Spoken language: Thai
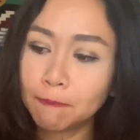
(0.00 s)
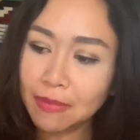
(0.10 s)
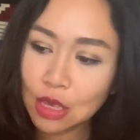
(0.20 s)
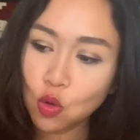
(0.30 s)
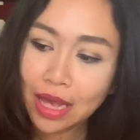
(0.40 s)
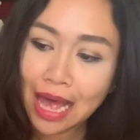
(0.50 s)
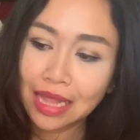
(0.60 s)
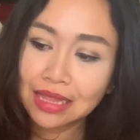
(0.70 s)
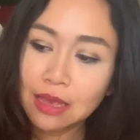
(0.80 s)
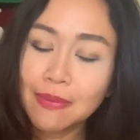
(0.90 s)
มีโอกา
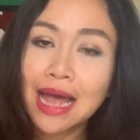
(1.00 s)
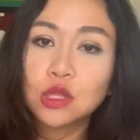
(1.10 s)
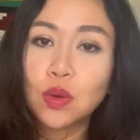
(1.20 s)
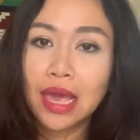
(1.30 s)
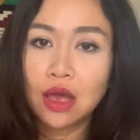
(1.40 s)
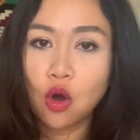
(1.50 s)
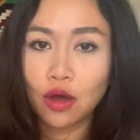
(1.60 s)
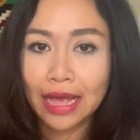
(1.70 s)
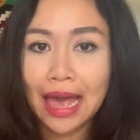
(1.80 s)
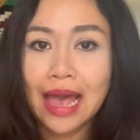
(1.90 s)
สได้พาตัวเองออ
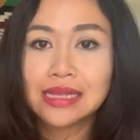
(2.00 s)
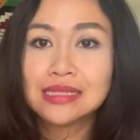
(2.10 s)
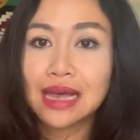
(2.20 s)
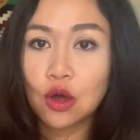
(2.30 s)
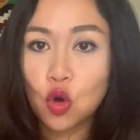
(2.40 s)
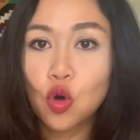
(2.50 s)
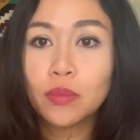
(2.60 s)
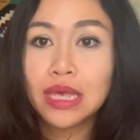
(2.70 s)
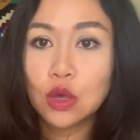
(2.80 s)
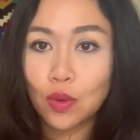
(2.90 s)
กงานสังคม
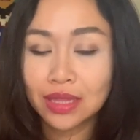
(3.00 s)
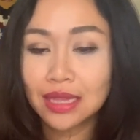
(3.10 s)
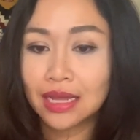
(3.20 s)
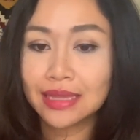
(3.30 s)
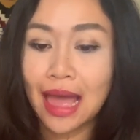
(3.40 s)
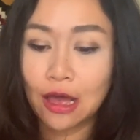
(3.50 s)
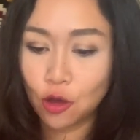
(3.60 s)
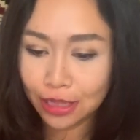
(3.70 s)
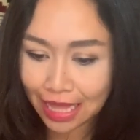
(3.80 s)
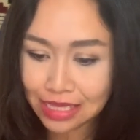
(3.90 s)
อีเวนต์ต่า
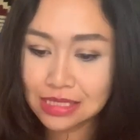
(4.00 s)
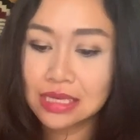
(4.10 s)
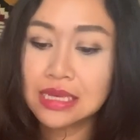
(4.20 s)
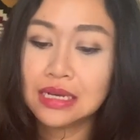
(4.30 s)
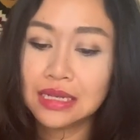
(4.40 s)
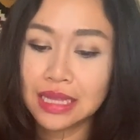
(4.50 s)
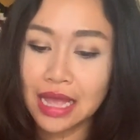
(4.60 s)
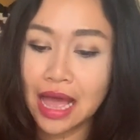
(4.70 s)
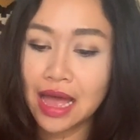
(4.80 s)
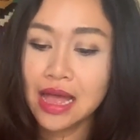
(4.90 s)
งๆค่อนข้างจะเยอะ
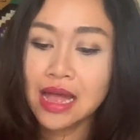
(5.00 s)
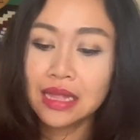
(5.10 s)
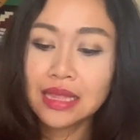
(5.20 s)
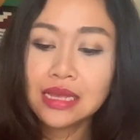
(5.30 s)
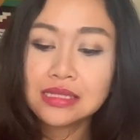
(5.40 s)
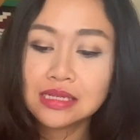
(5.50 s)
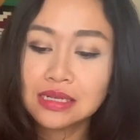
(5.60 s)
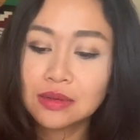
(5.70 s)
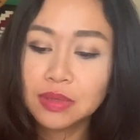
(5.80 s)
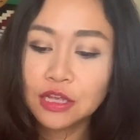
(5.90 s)
นะคะได้เจ
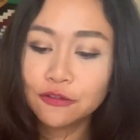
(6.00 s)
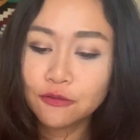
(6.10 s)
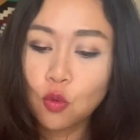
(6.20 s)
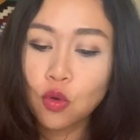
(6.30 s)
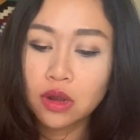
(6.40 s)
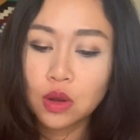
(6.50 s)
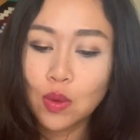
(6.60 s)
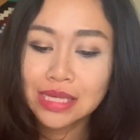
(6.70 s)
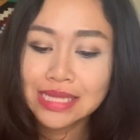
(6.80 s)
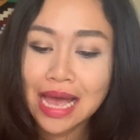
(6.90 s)
อเพื่อนฝูงหรือ
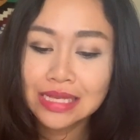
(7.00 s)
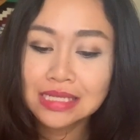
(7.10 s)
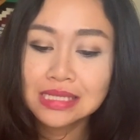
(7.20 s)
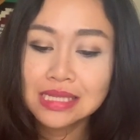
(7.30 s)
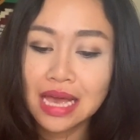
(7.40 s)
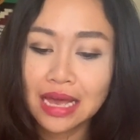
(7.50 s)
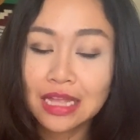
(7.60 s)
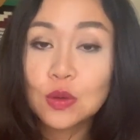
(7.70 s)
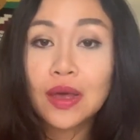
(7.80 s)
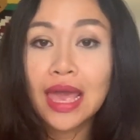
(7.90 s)
ว่าสร้างชื่อเสียง
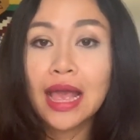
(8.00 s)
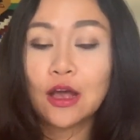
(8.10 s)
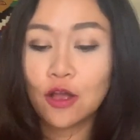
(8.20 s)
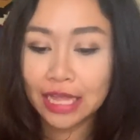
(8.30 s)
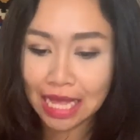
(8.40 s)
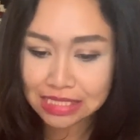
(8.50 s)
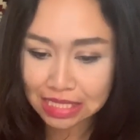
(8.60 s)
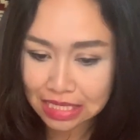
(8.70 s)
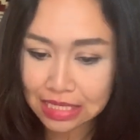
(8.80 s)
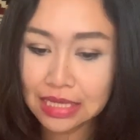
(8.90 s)
ให้ตัวเองค่อนข้าง
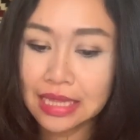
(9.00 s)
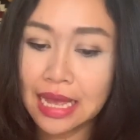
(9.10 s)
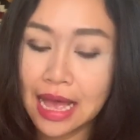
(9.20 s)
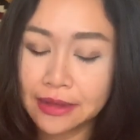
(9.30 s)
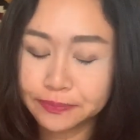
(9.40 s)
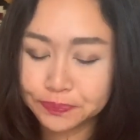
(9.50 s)
จะเยอะนะคะ